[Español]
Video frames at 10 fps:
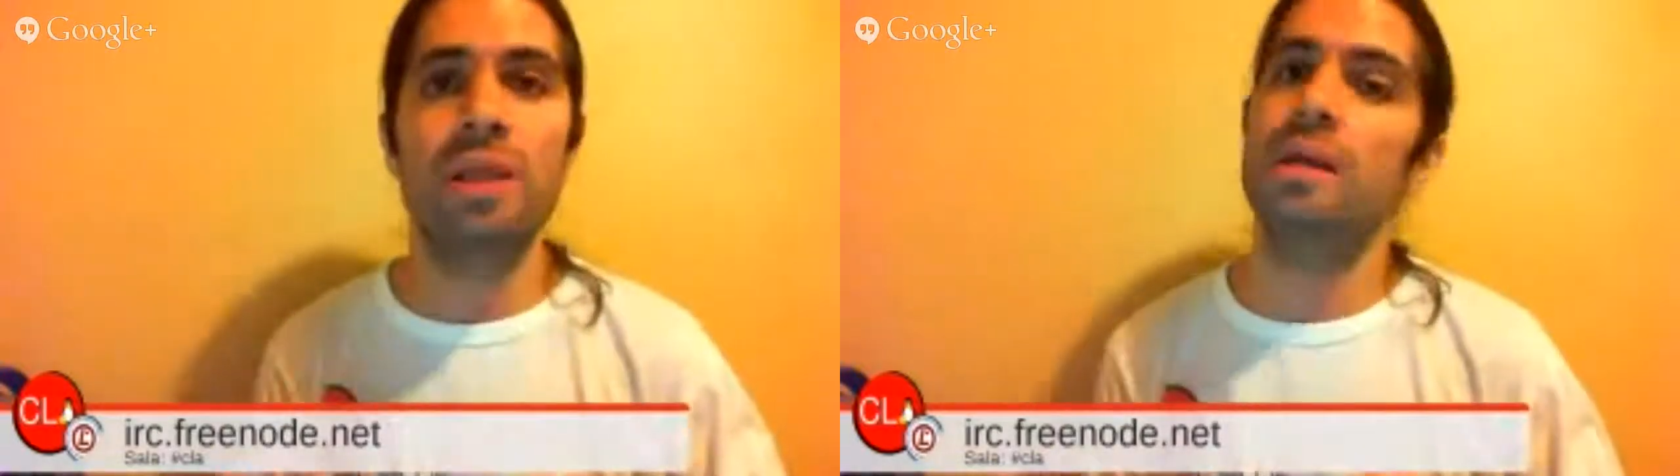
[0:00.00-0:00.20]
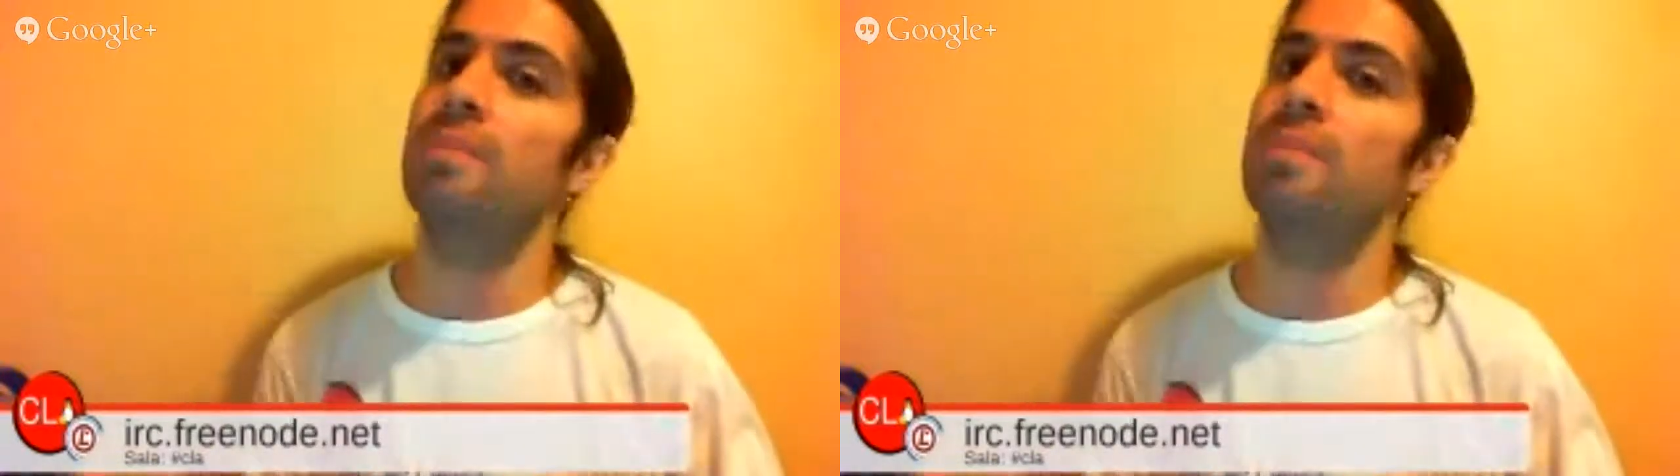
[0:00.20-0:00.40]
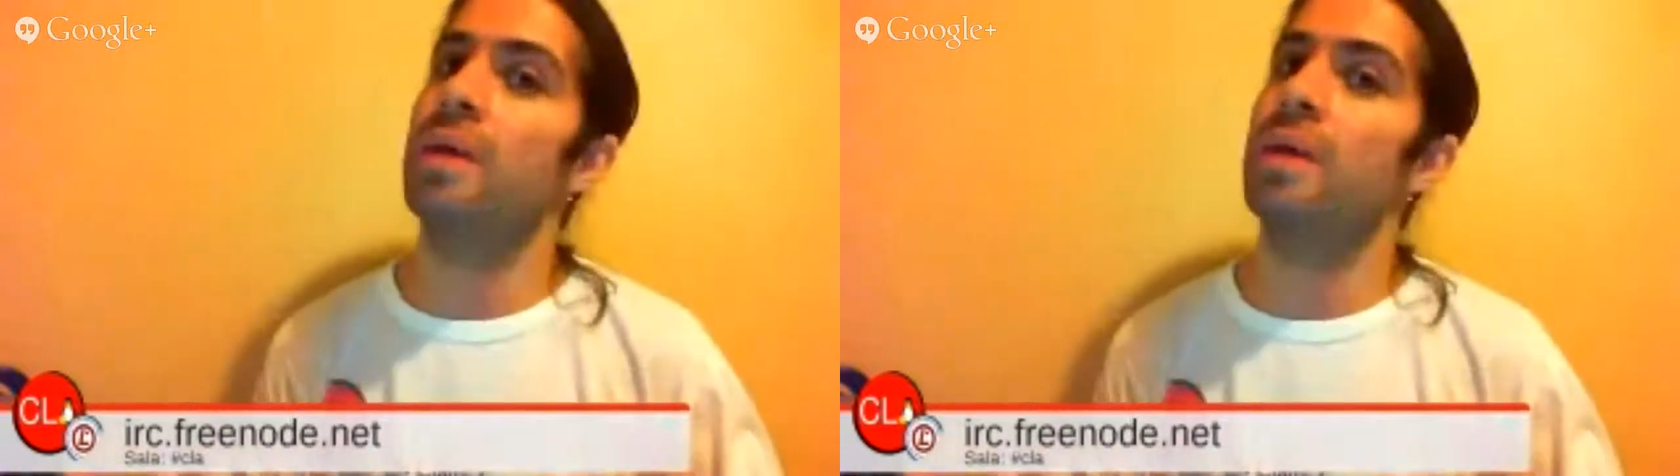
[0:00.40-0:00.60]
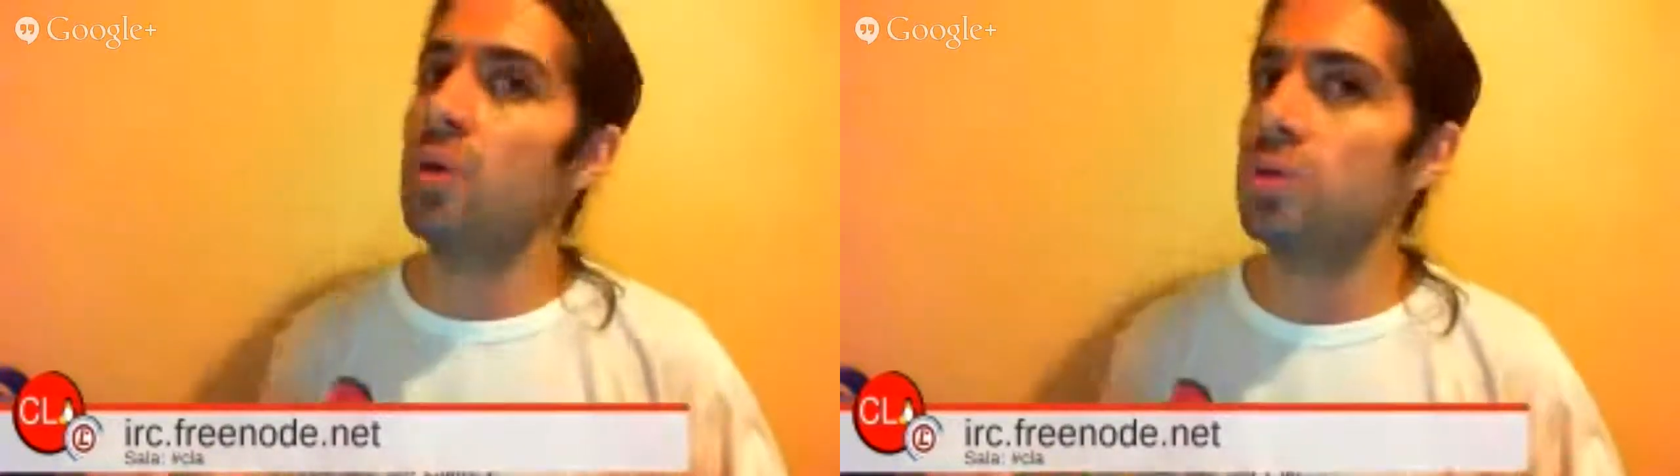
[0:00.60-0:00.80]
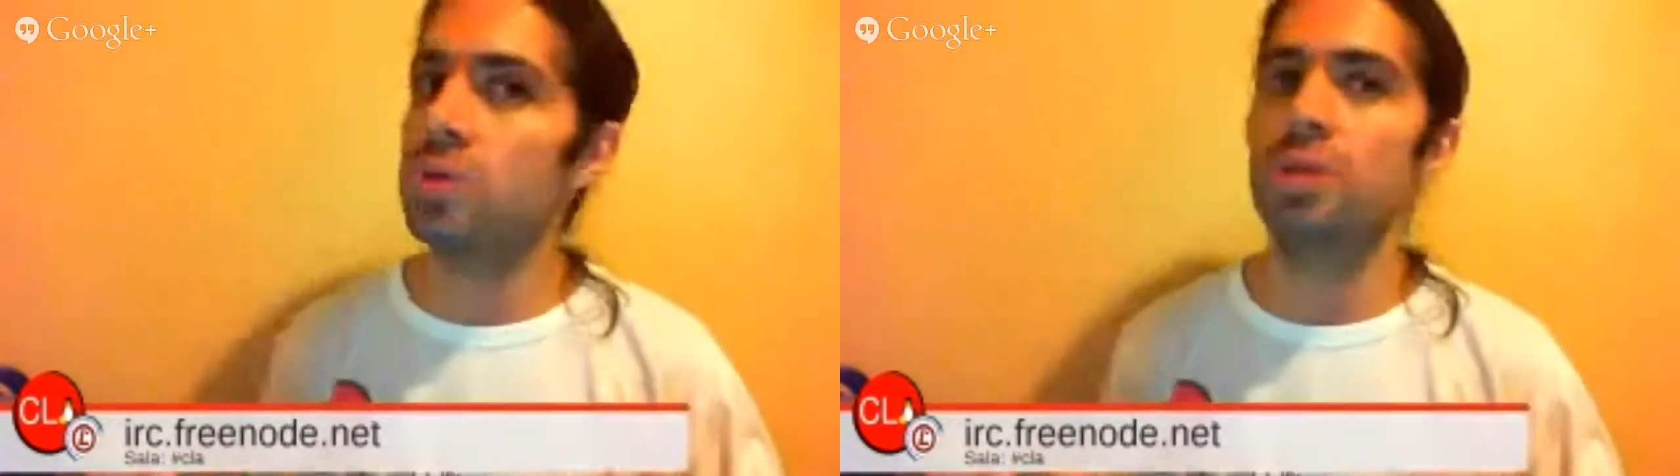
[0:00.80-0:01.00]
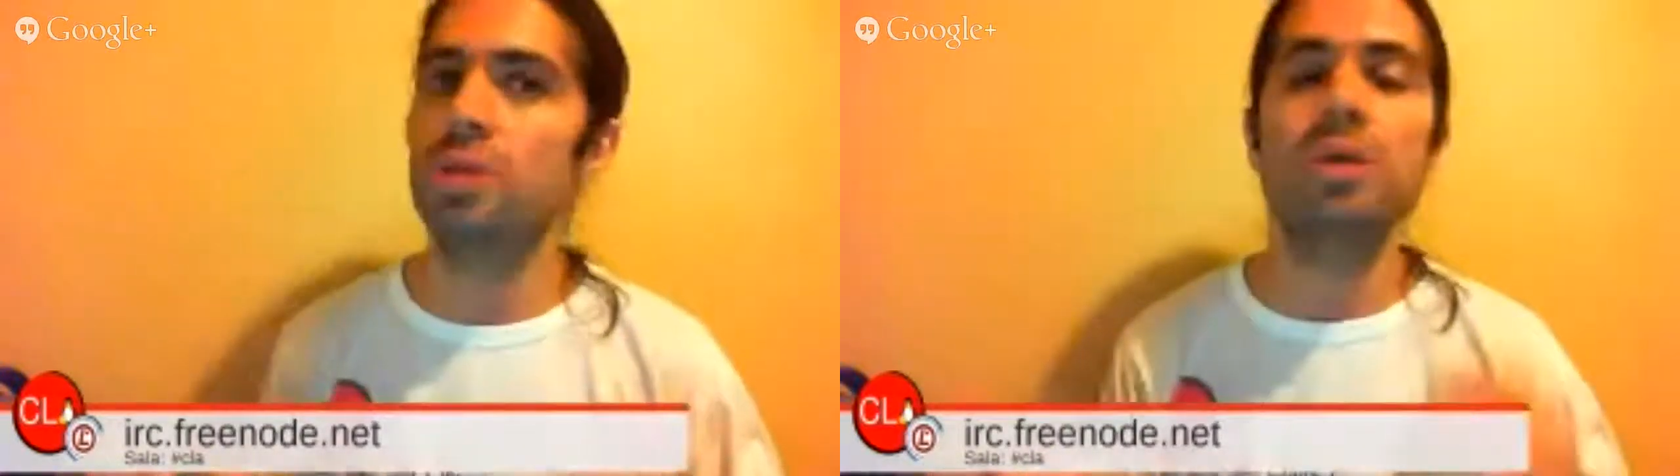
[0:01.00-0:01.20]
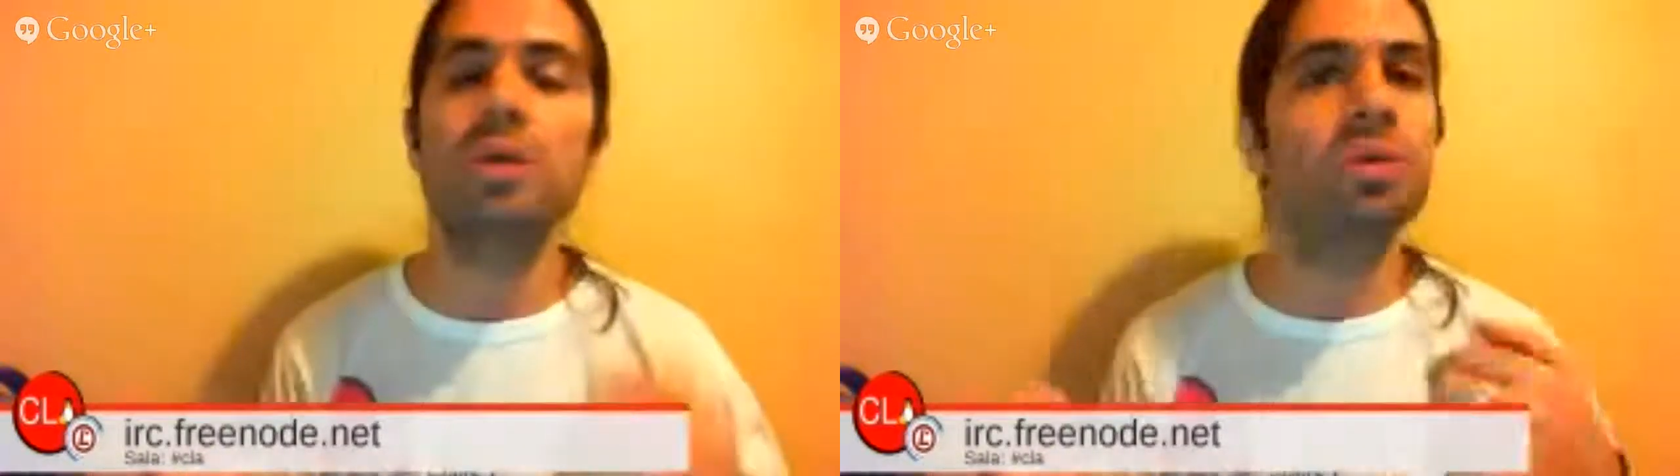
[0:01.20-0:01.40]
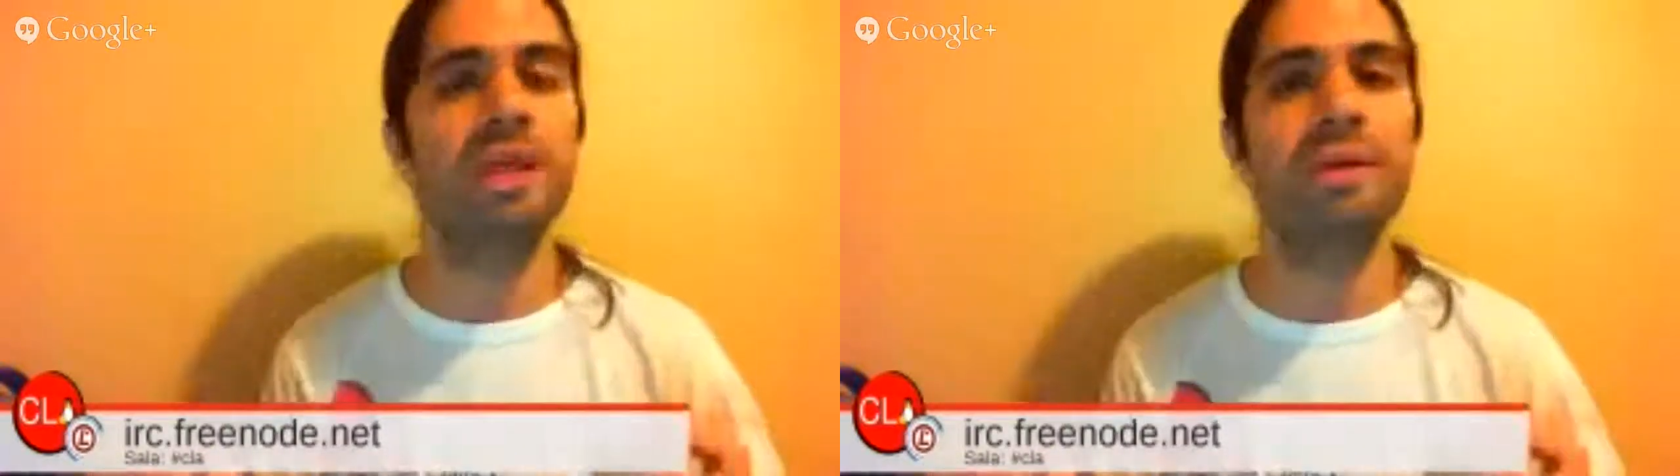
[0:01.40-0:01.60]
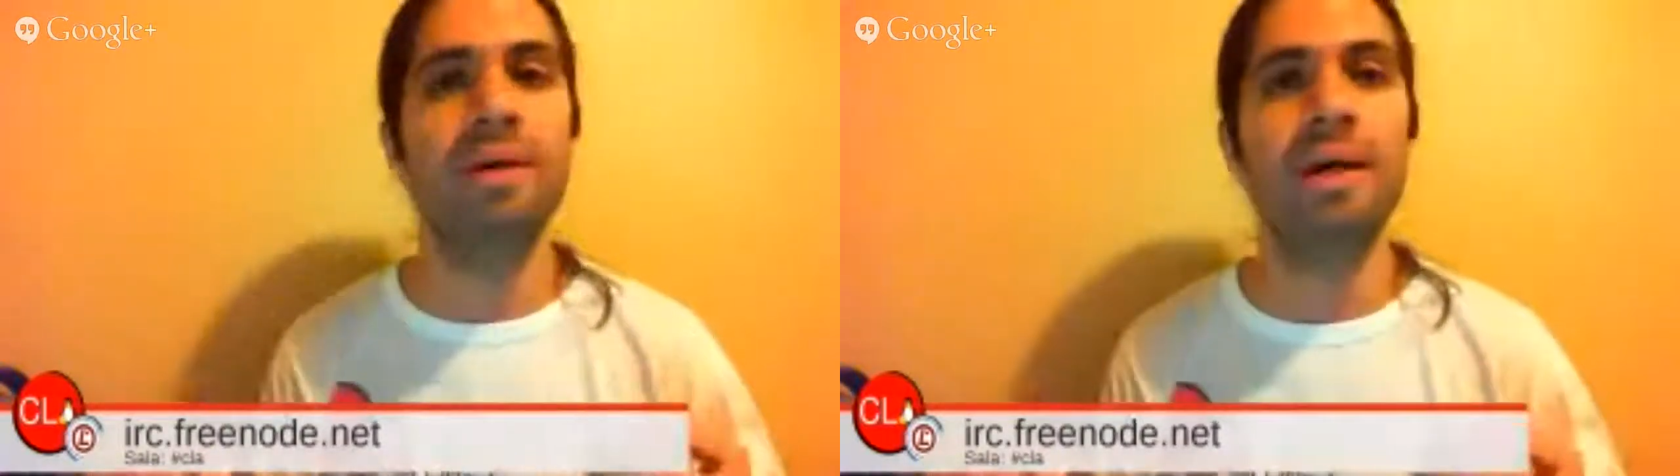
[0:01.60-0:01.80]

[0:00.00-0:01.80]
y me incluyo, nos lleva